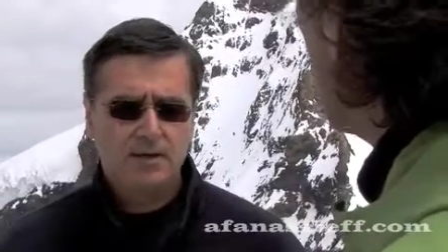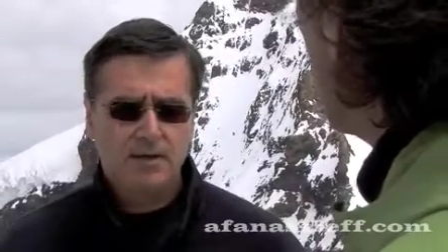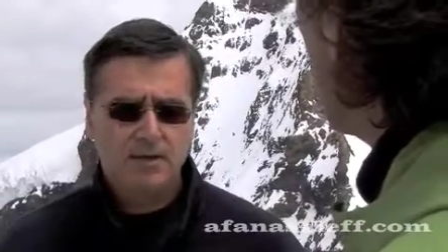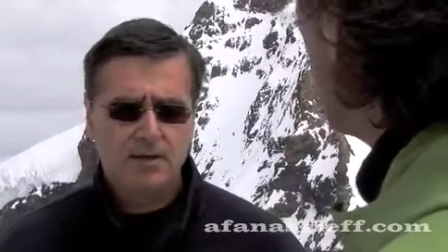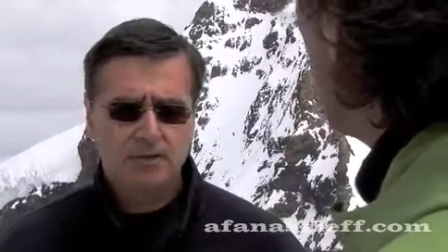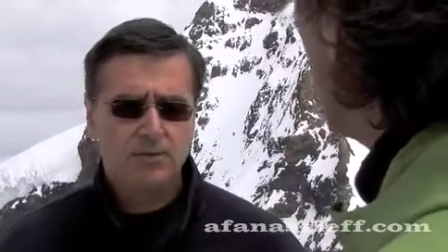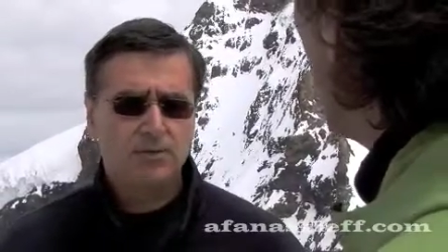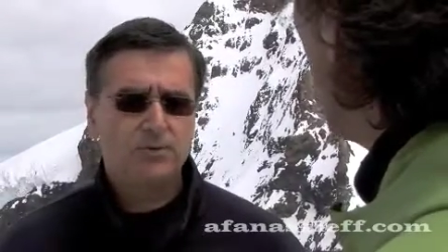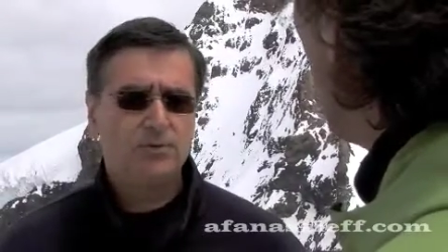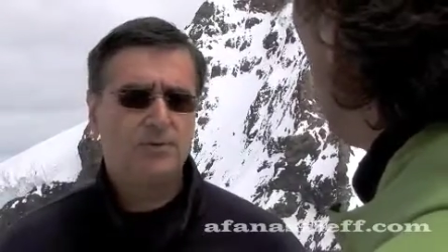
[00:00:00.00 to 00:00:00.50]

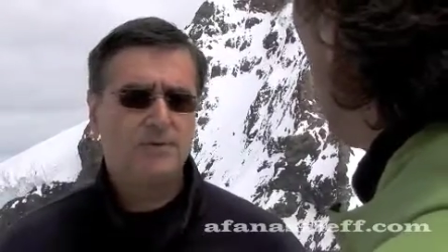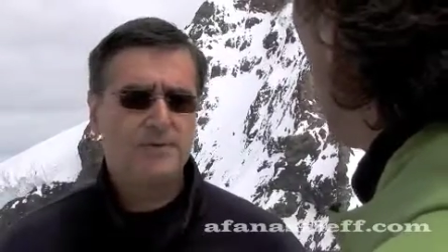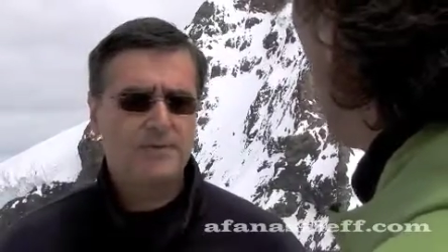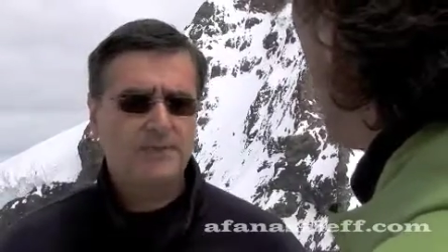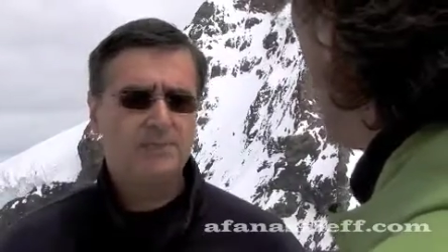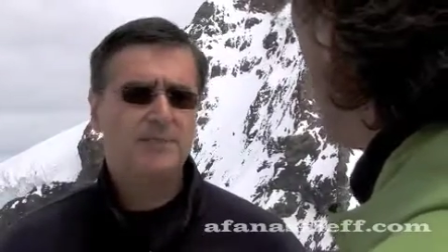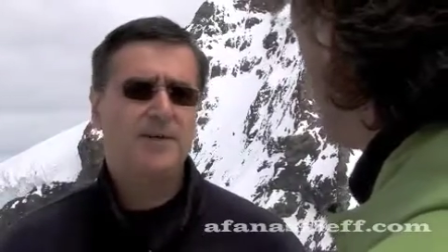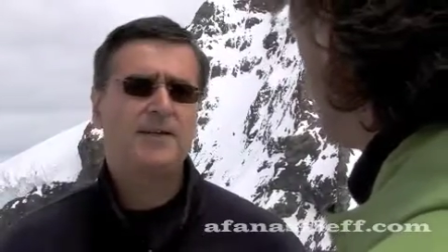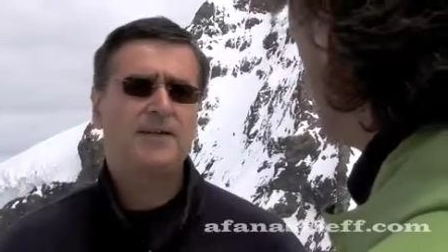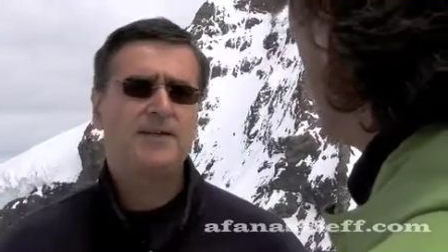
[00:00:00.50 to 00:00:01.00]
un taux de
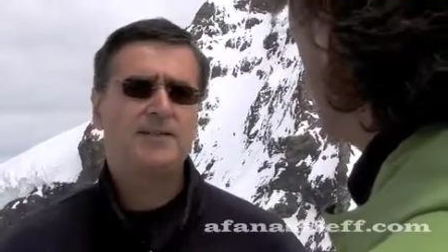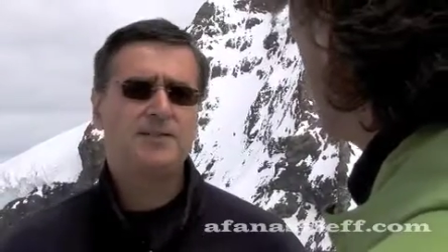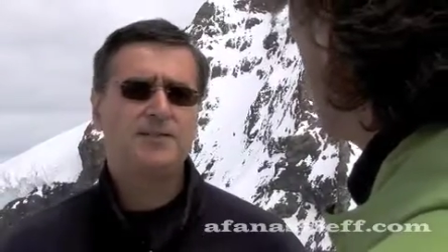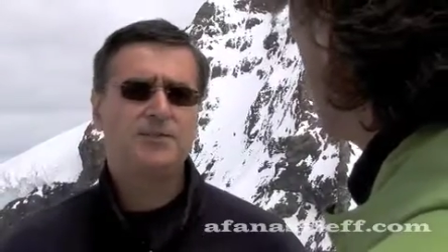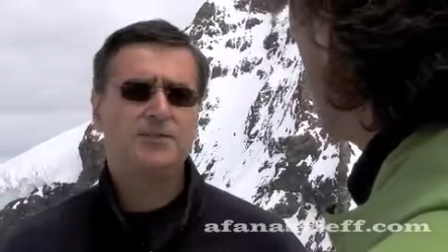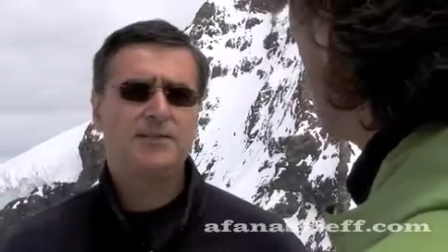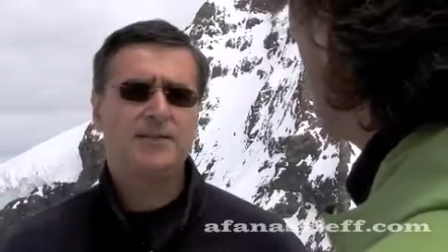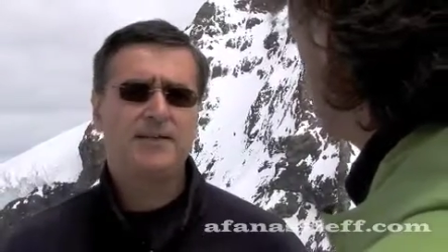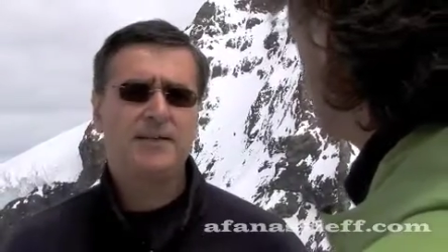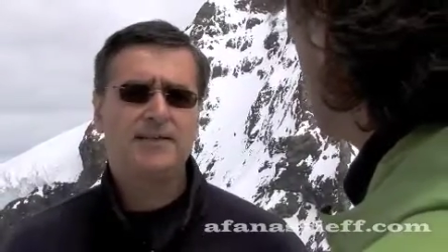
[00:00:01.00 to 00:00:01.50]

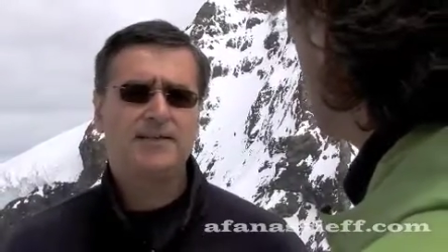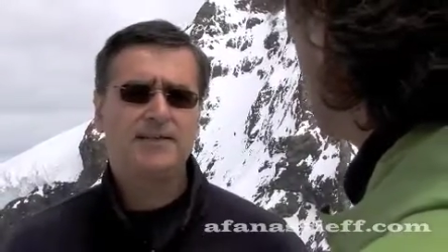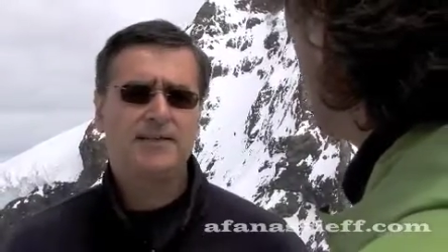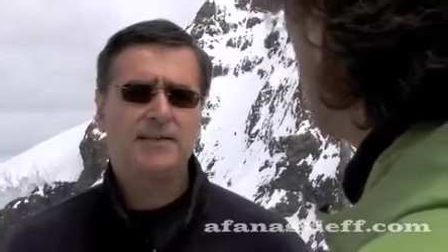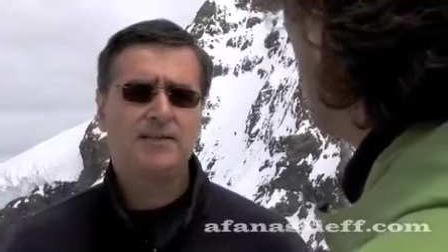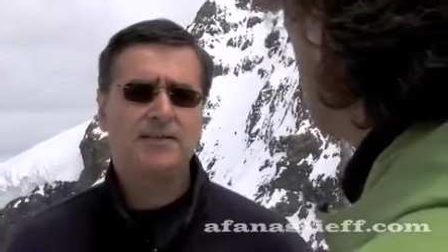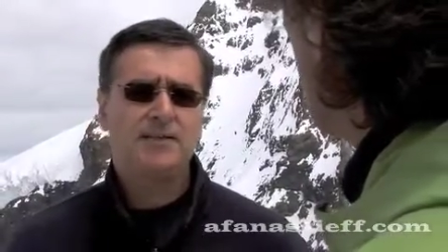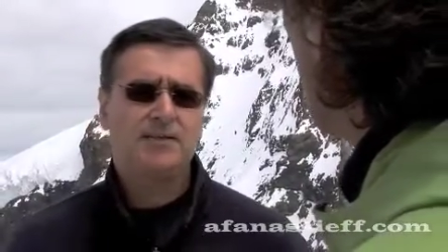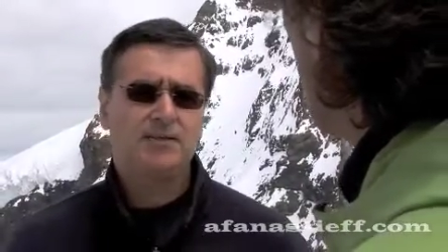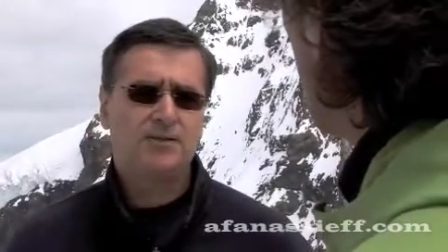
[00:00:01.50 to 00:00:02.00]
disparition de
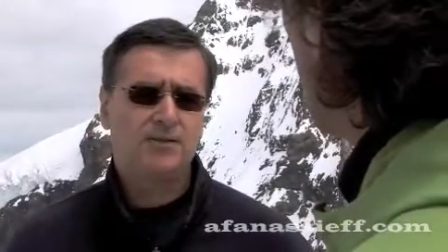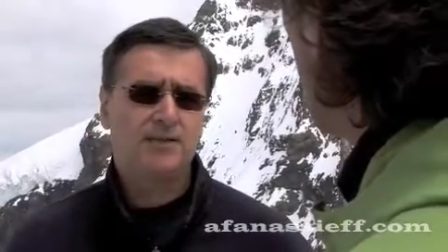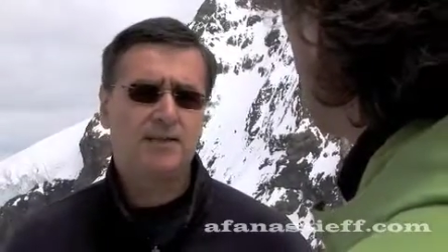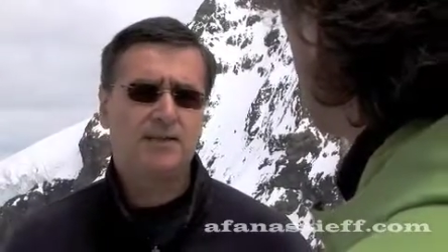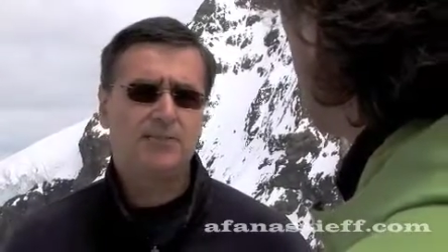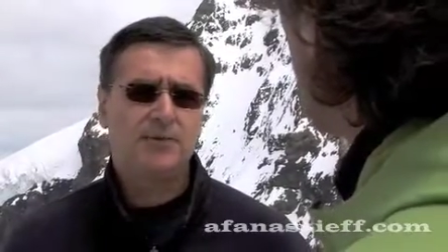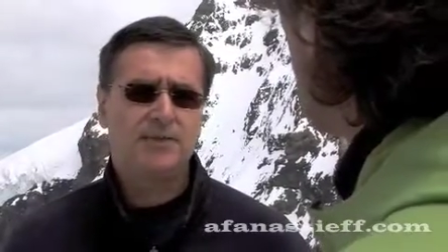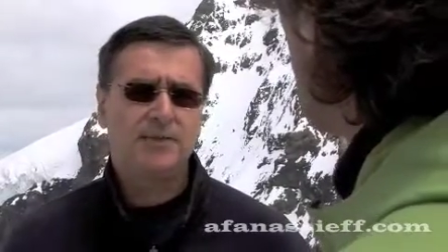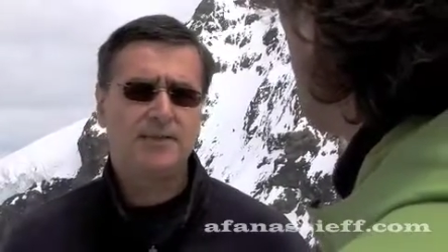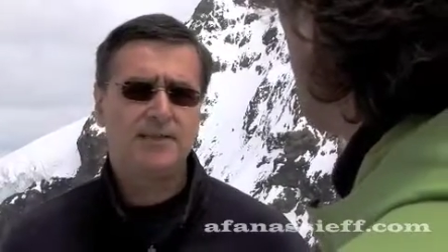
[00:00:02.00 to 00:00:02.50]
glaciers qui est
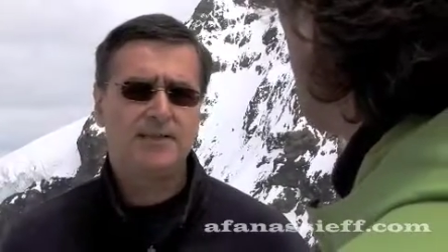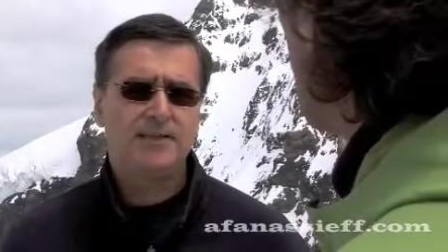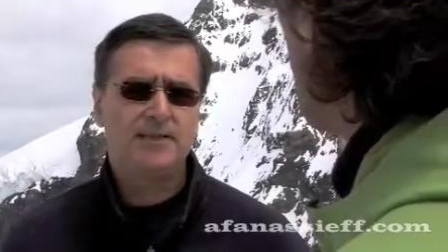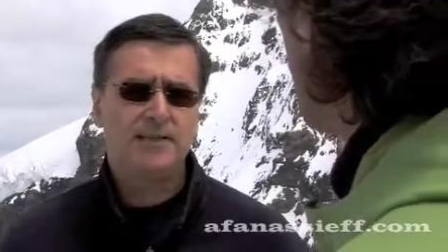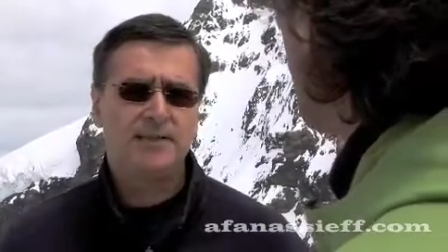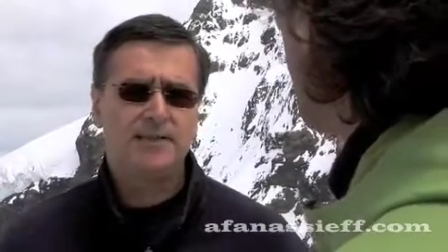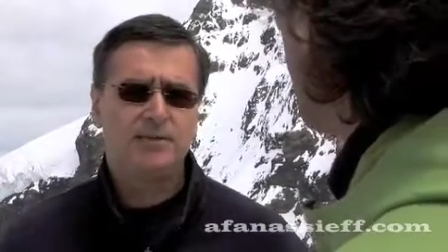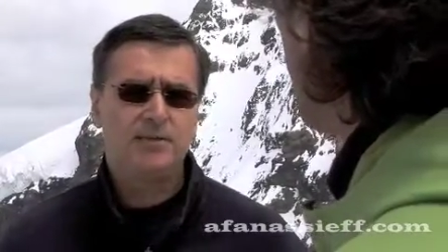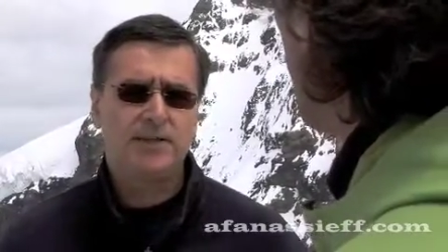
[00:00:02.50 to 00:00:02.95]
totalement inédit.